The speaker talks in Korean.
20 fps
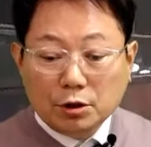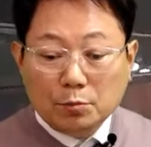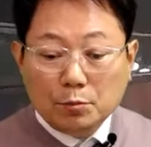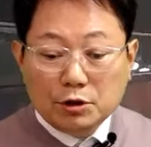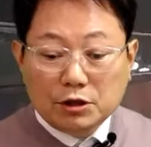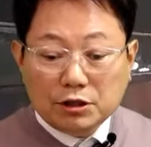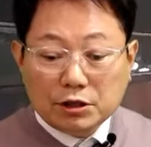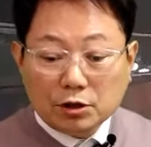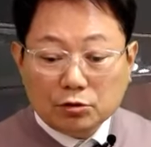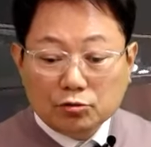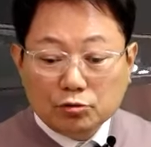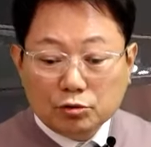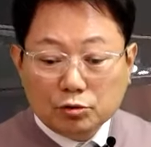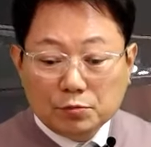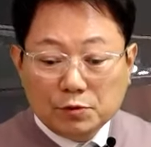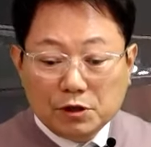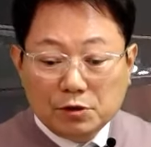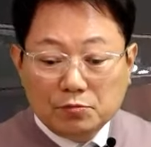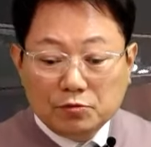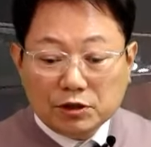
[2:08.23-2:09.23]
여무
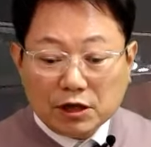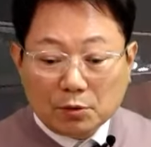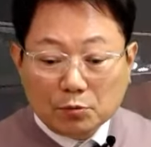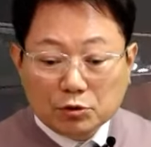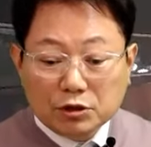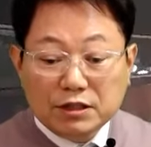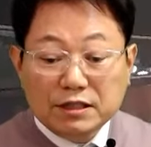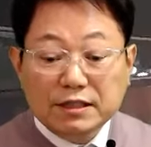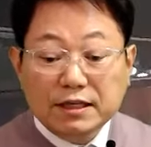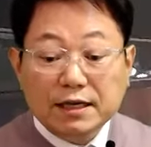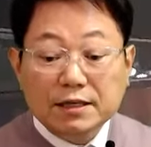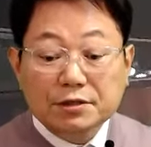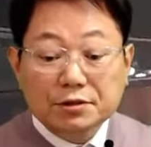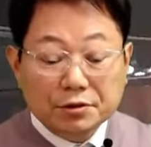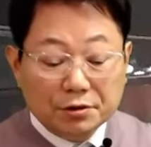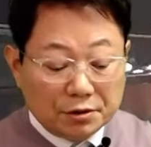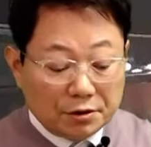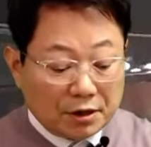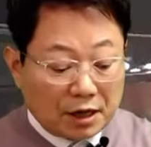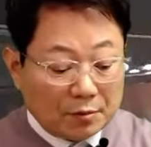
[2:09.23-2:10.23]
2차도 좀 일부 잘못은
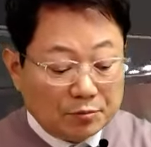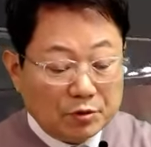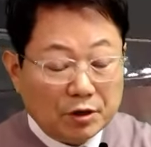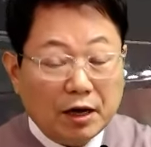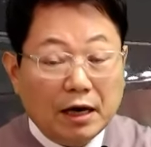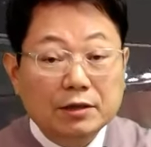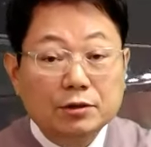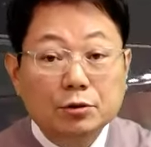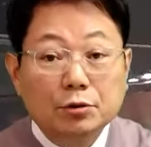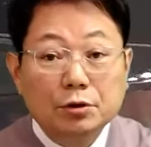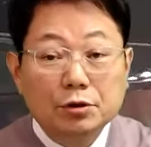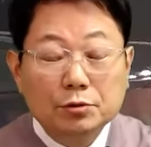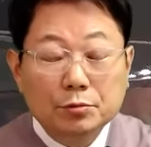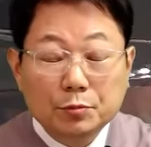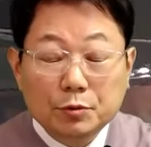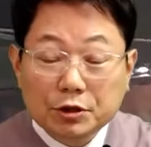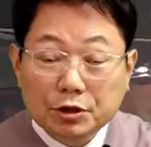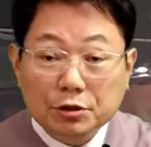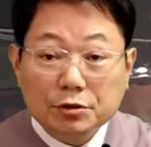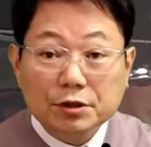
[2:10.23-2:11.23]
있겠죠 앞차의
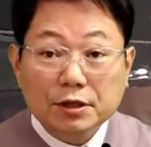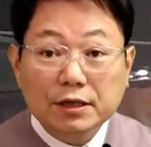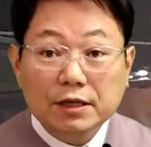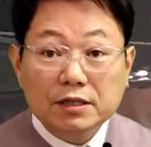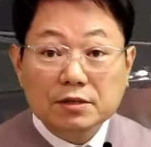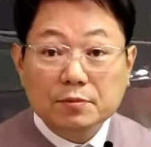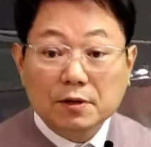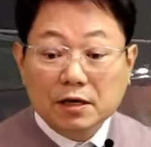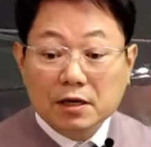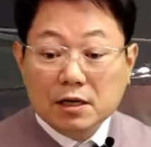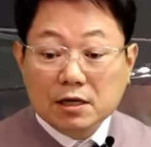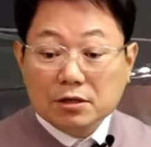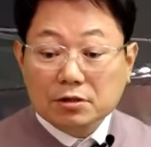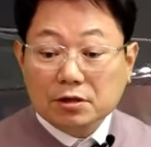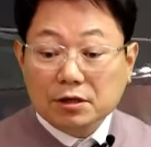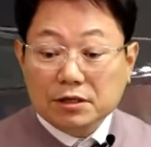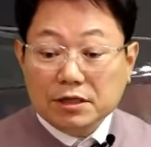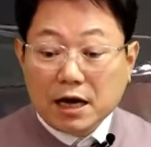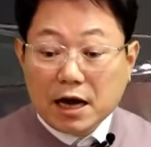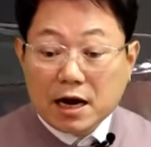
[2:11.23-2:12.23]
안전거리 좀 지켰어야 되지만
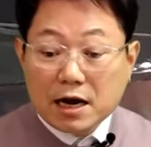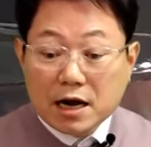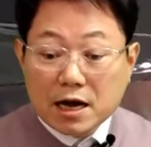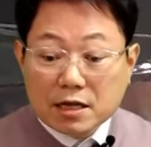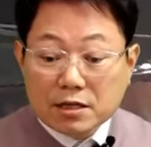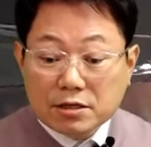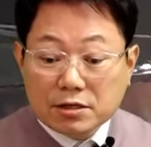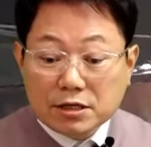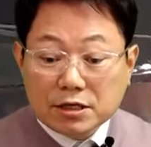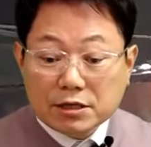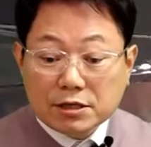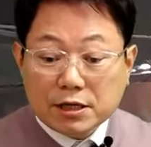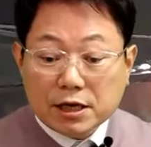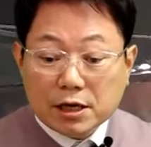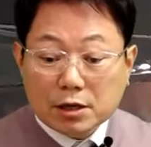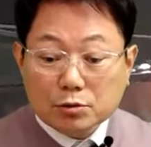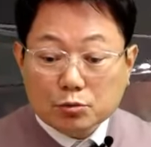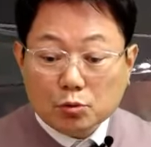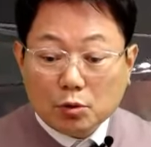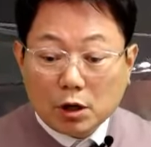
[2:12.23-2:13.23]
그런 얘네들이
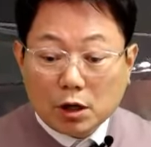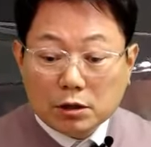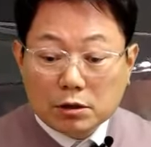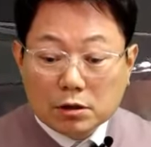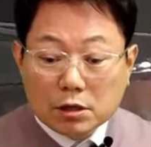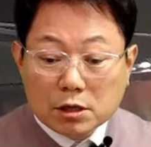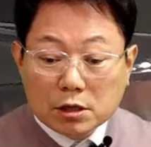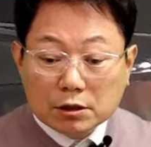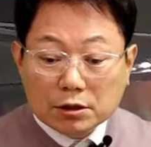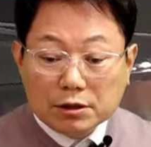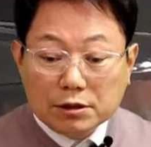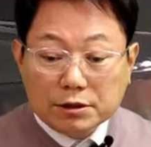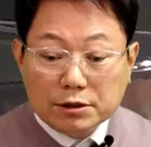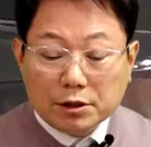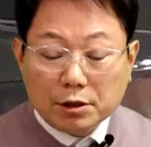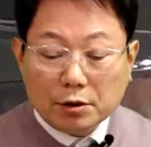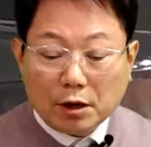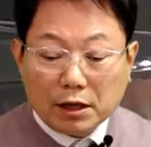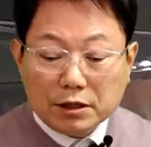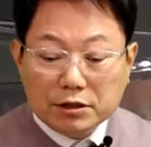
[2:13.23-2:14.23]
최소한
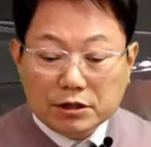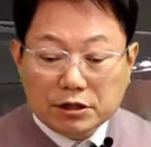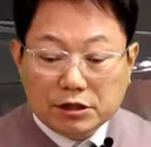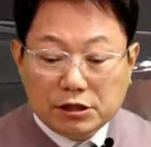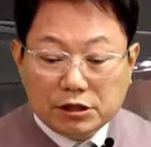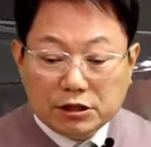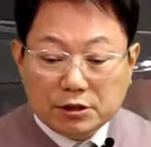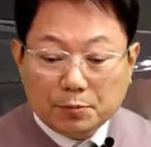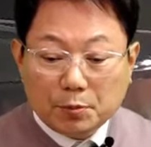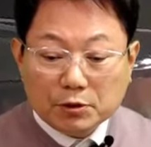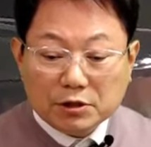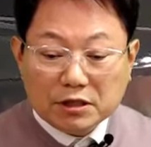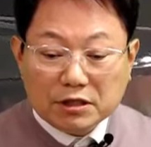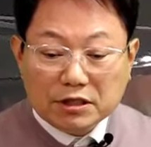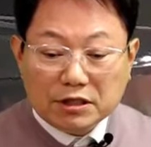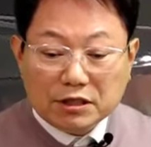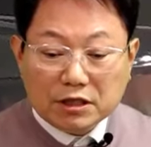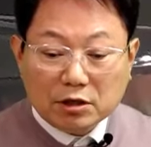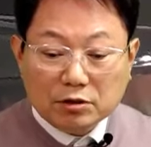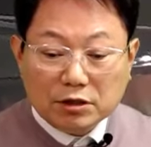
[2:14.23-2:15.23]
글쎄요 한
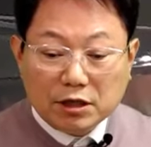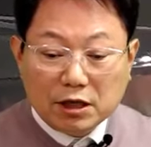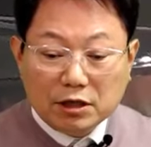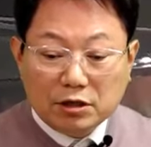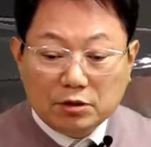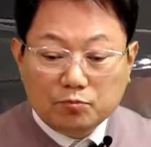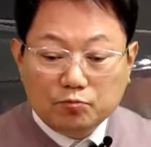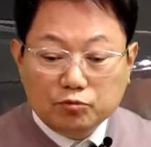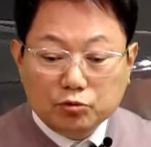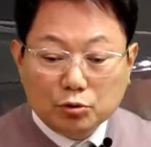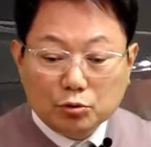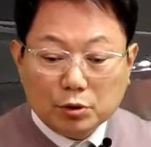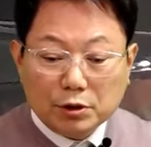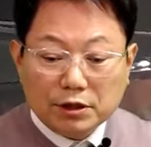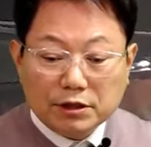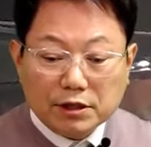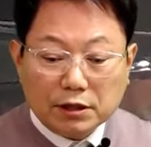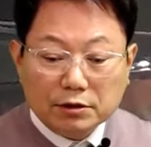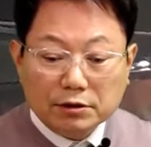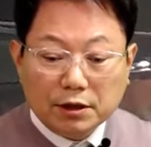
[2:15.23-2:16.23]
70% 이상은 얘네들이
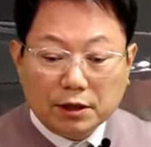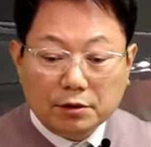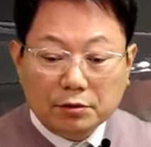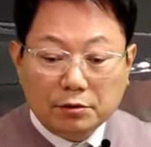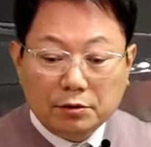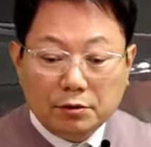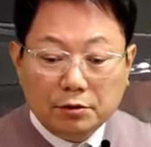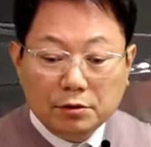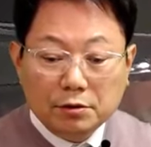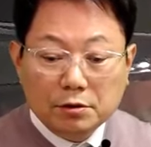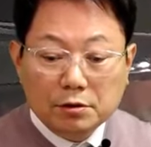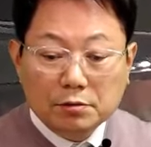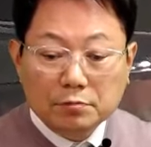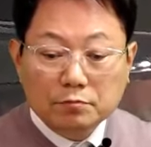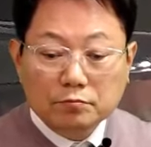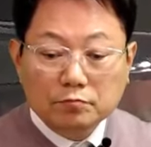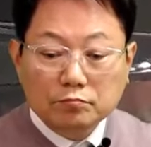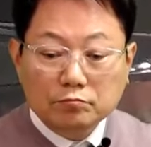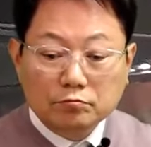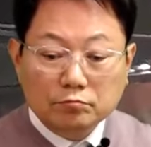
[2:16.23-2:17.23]
물어줘야 되지 않을까요?
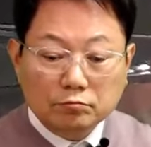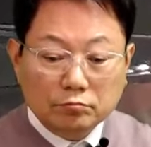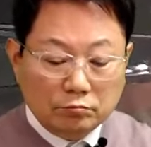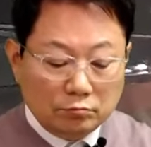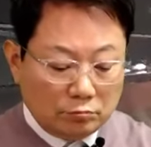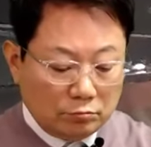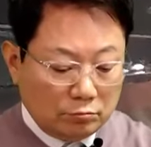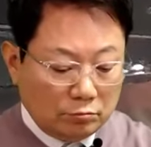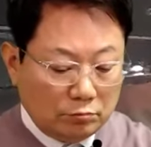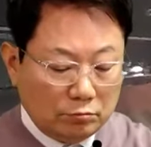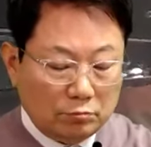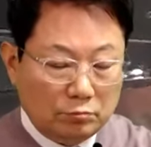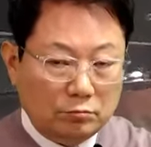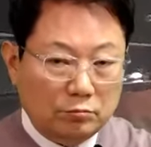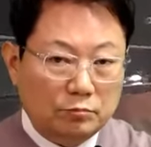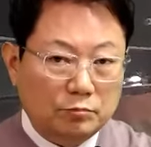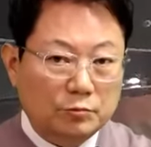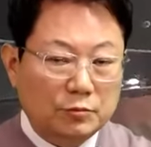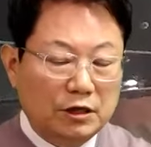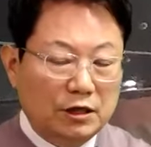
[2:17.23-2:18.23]

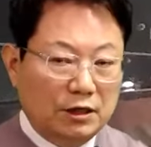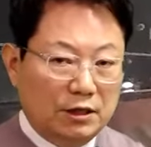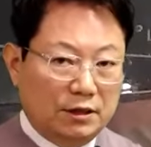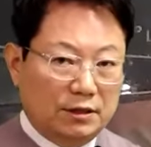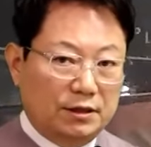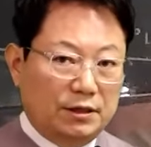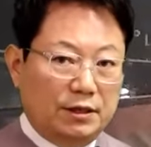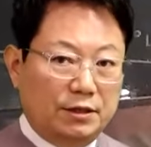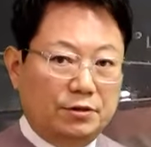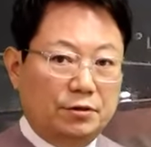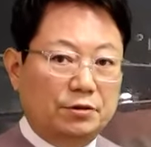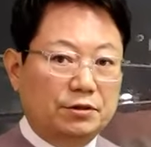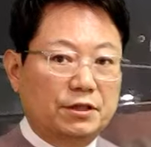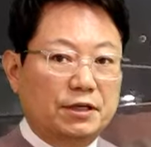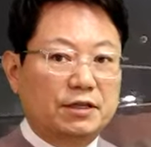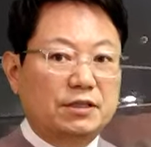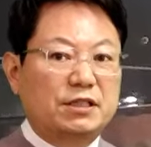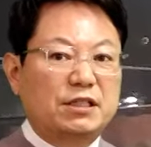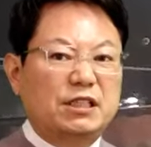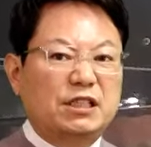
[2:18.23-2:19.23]
음, 네
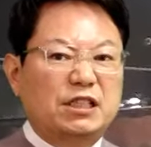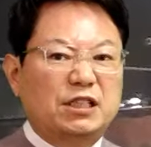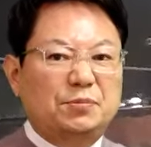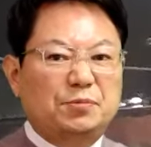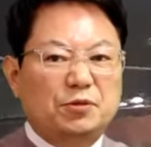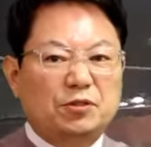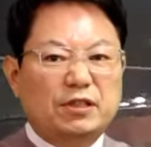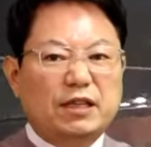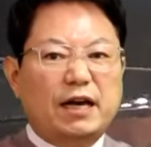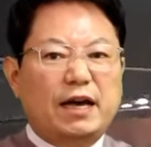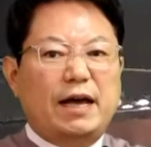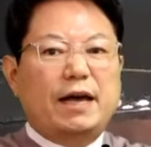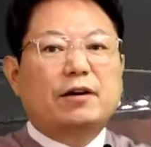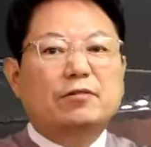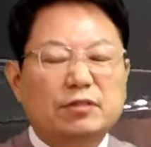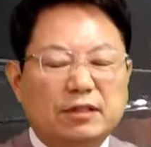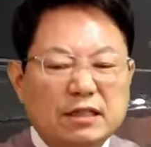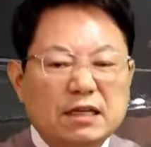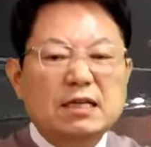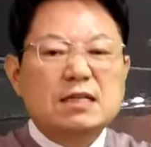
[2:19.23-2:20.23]
경찰에서 CCTV 다
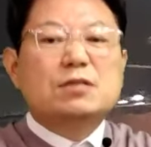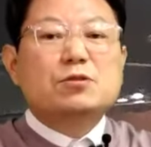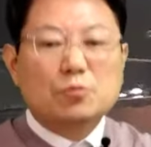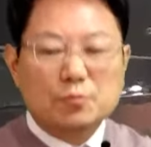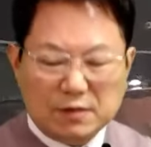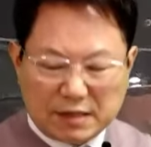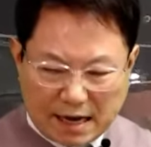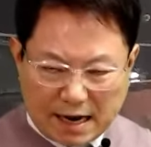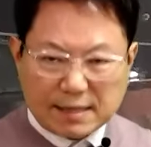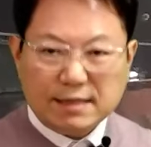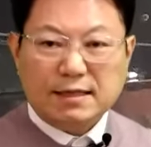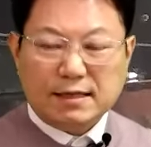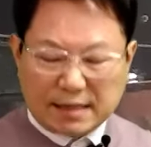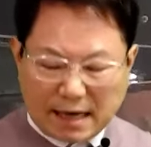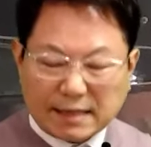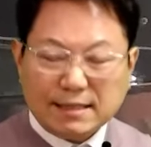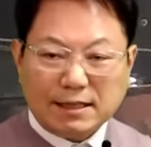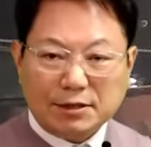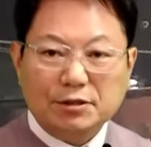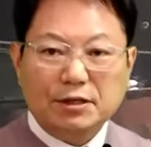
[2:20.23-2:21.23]
해고
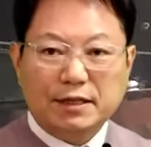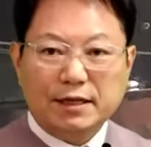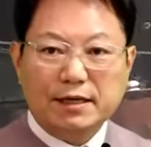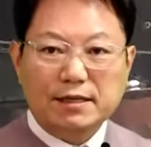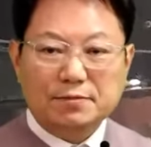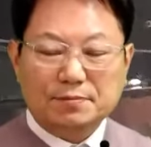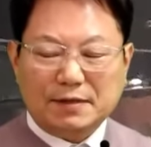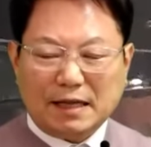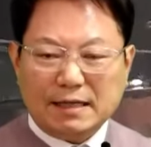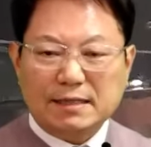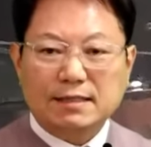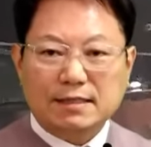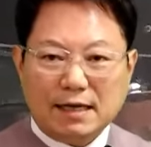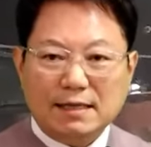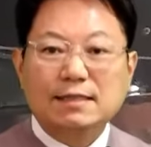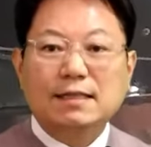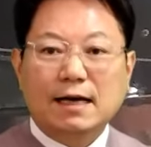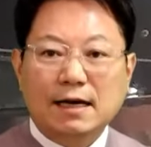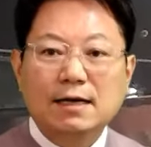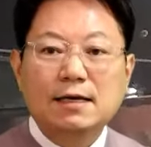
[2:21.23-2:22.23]
좀다 다 찾아야 되겠습니다
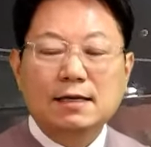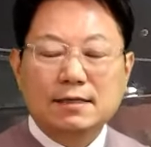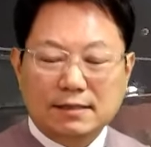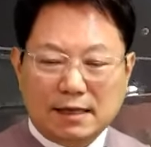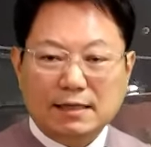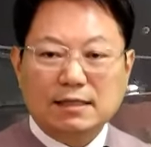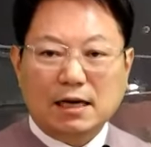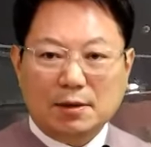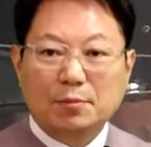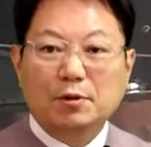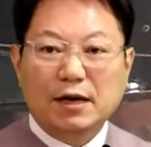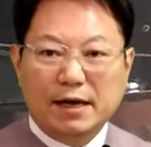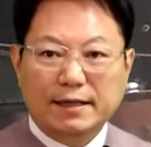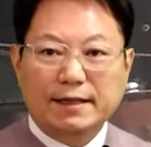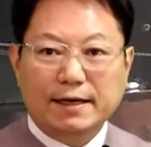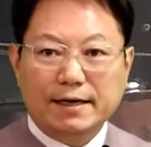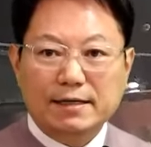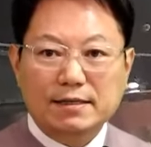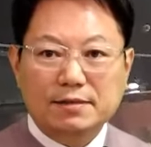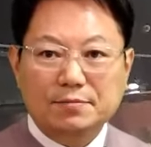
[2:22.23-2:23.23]
다다 다 다
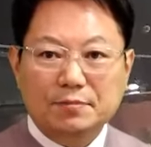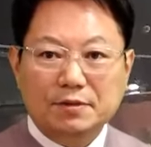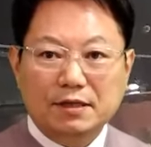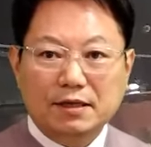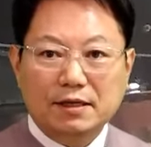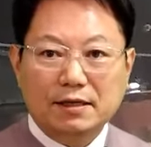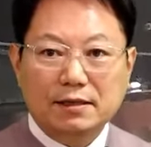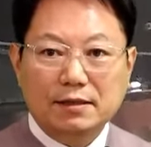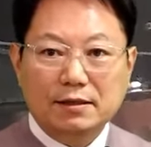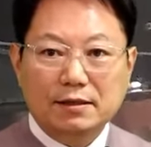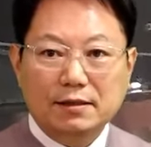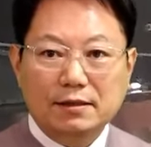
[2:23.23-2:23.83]
잡아내야 되겠습니다.